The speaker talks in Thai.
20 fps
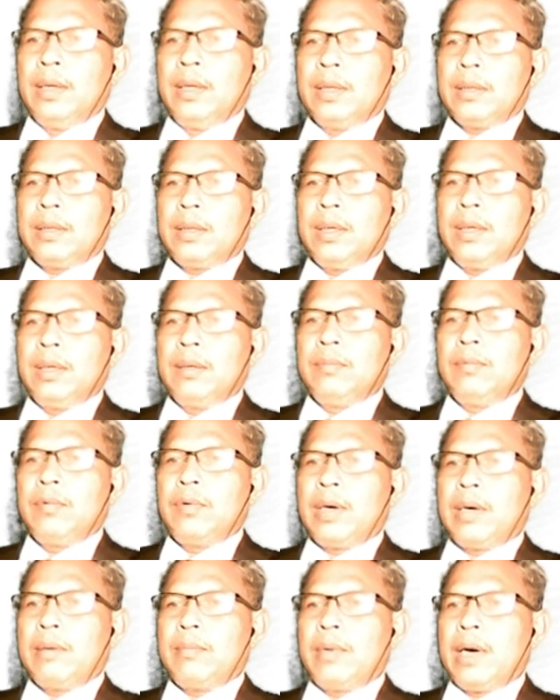เติมค
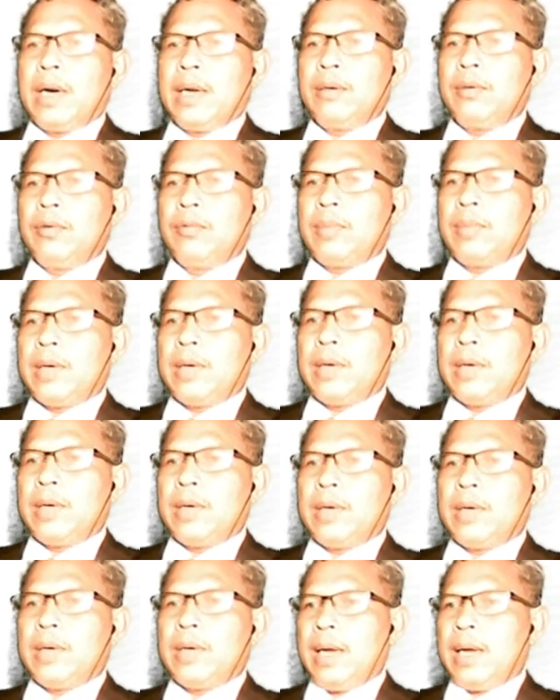วามรักลงไป
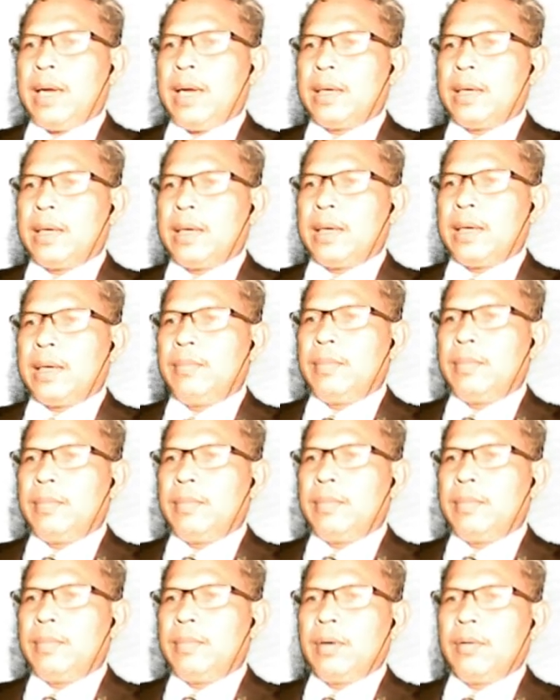ให้มากนะครับ นั่น
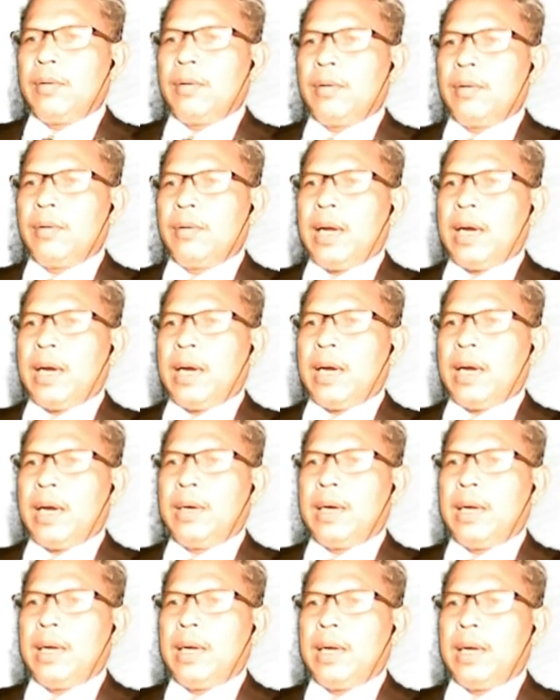ก็หมายความว่าหัน
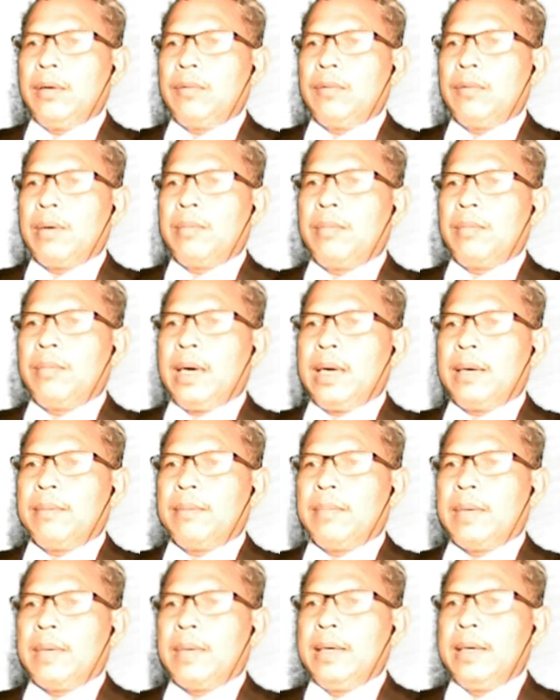มาให้ความรักกับ
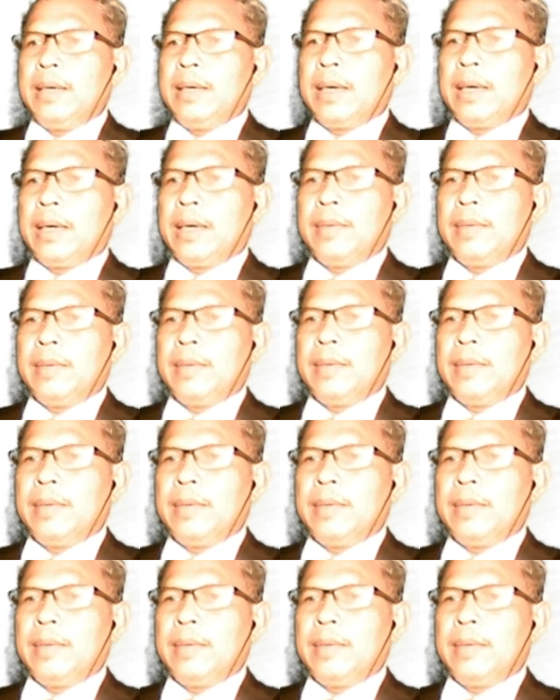มันนะครับนะ